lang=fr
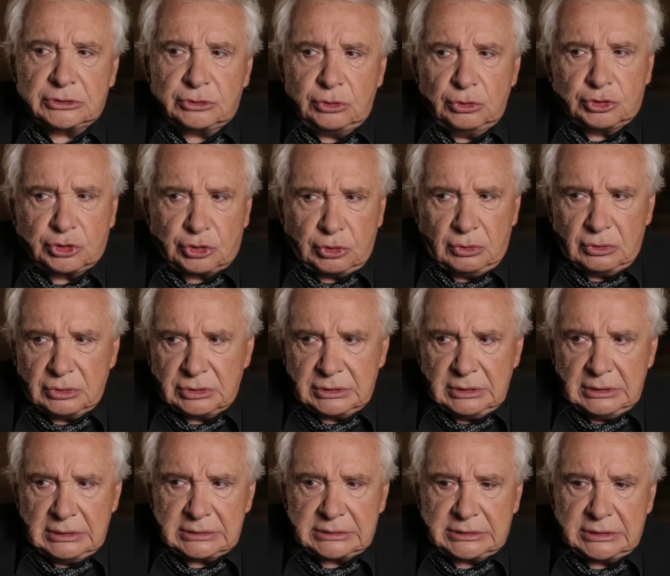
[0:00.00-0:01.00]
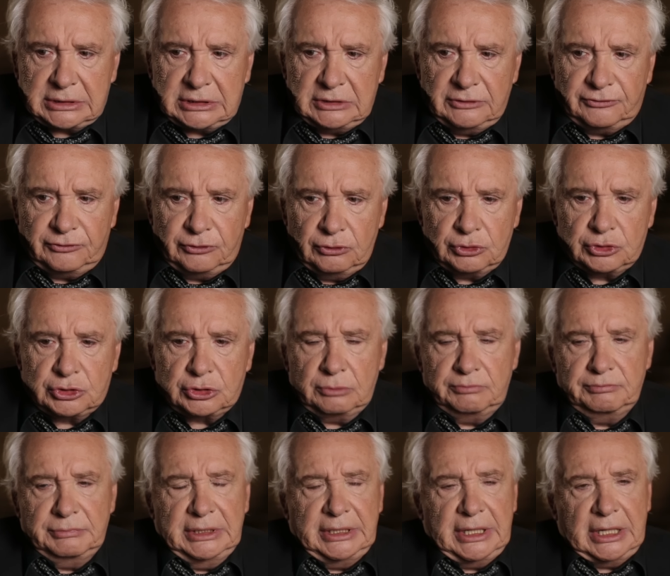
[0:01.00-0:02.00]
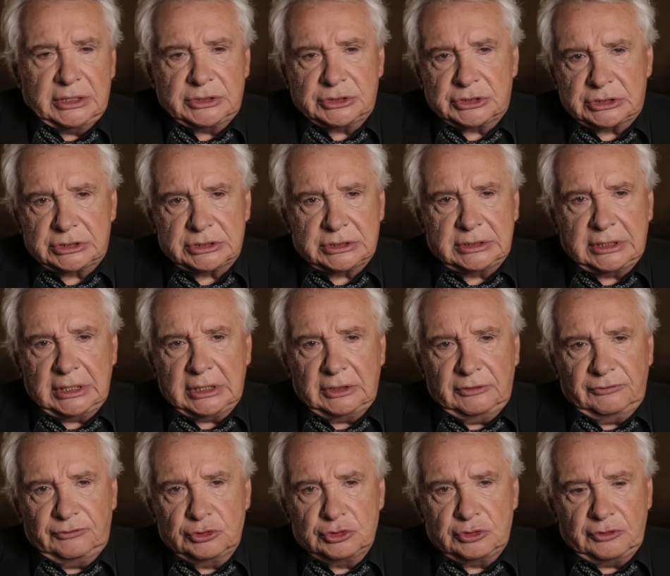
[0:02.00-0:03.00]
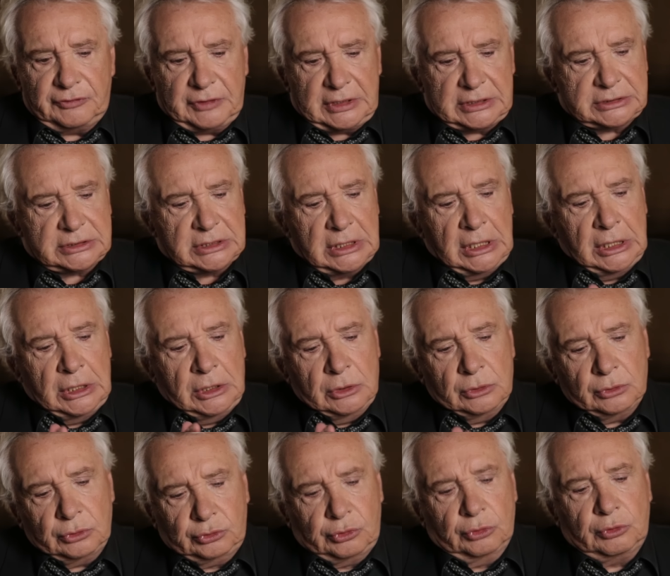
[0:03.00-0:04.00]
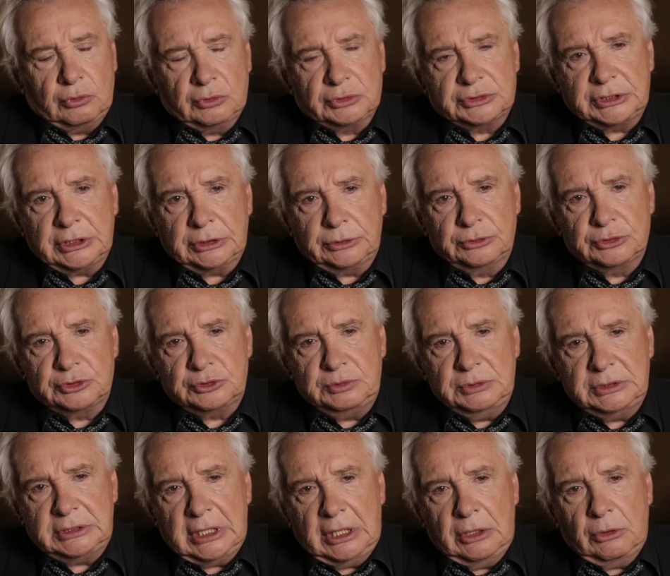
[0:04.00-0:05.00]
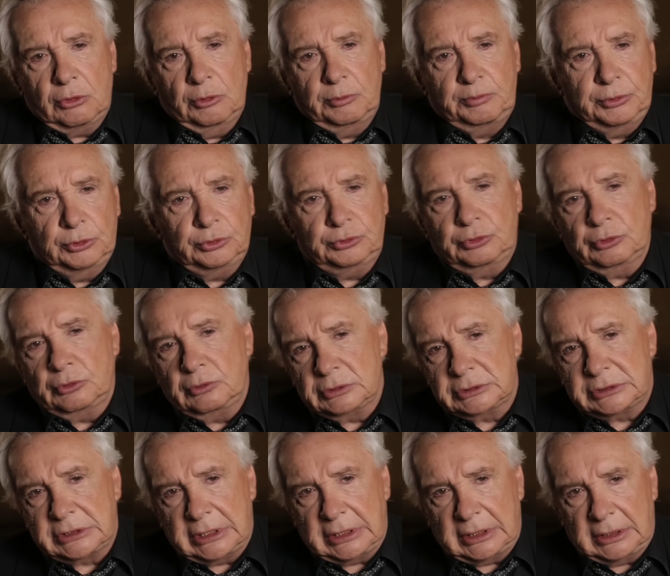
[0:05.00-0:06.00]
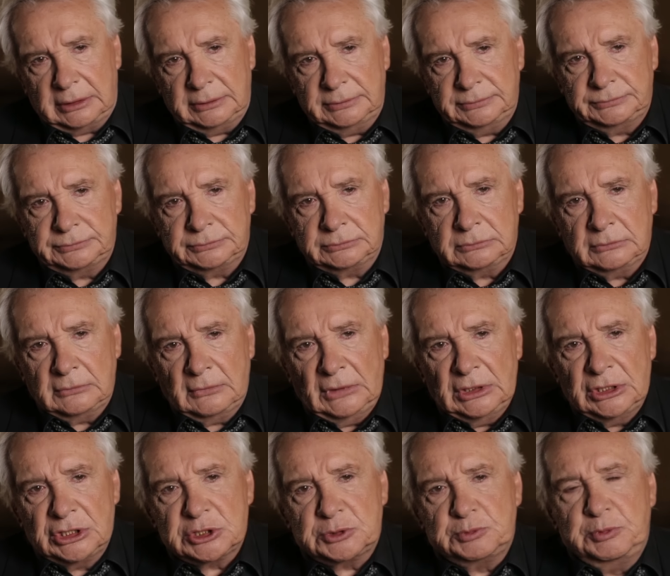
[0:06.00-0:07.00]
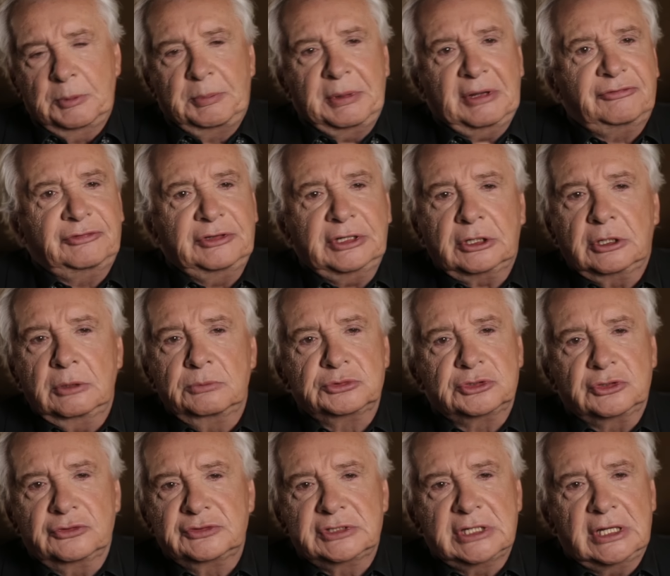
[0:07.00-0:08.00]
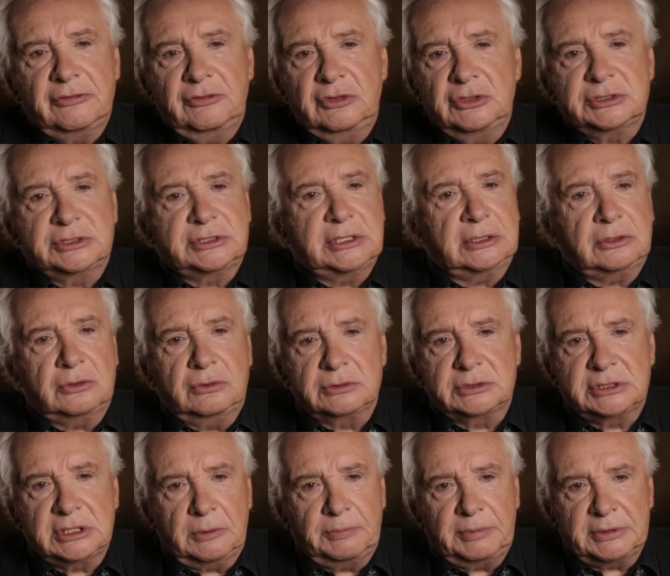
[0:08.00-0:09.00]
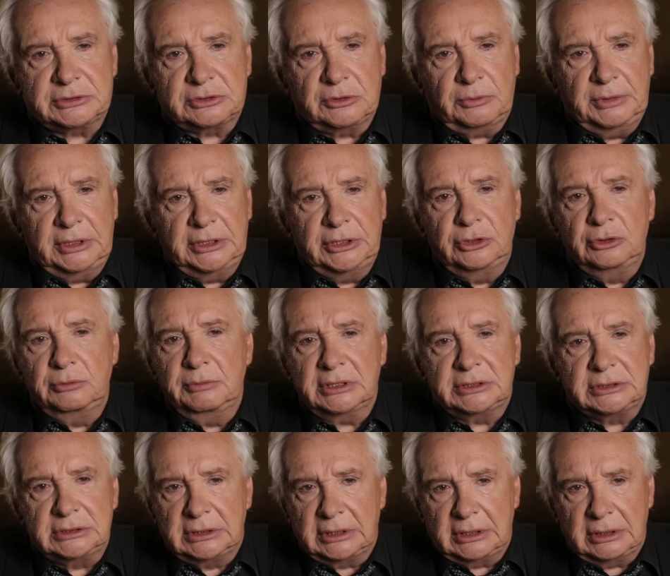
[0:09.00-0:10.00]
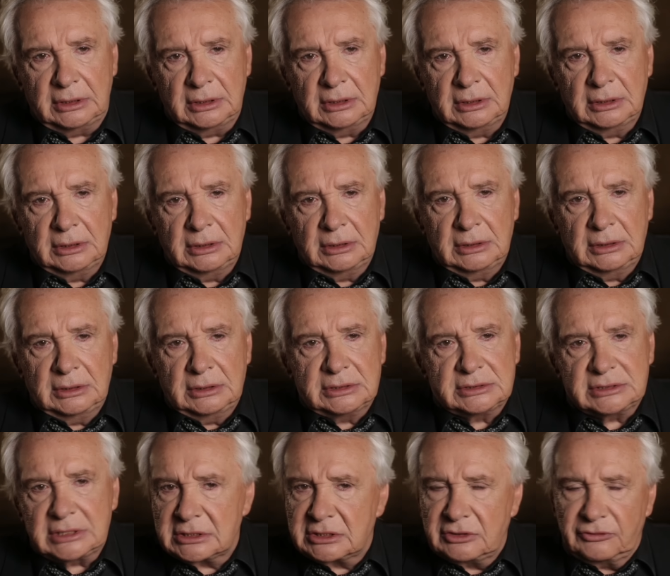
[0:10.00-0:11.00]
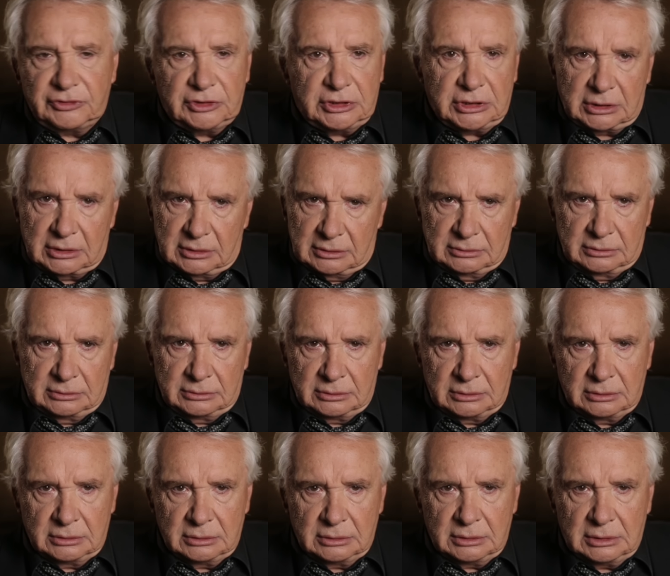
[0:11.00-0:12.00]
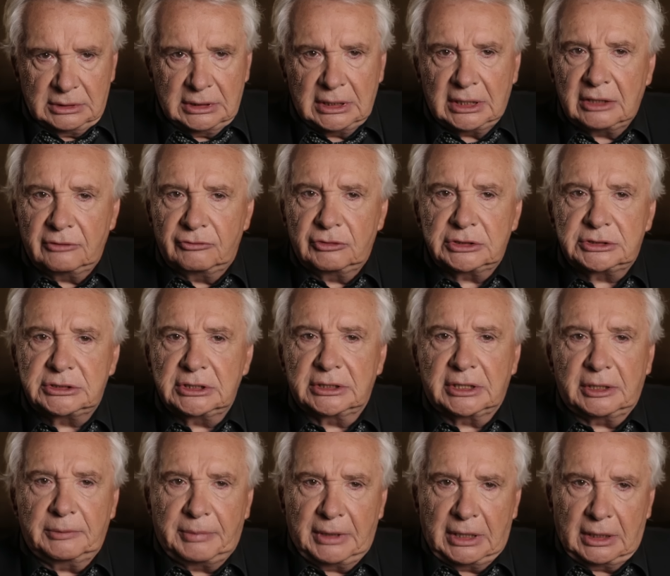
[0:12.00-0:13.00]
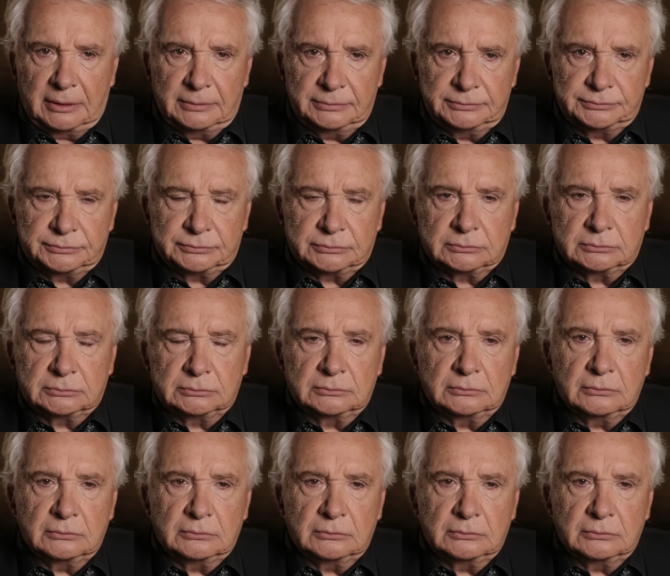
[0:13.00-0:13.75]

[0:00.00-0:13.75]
seule chose, c'est qu'il faut que je ménage. C'est-à-dire il faut que je fasse deux concerts de suite, un repos, deux concerts. Je peux pas faire comme je faisais avant, sept concerts par semaine et une matinée. Ça c'est fini. Là, la voix tiendrait pas. Vous avez dit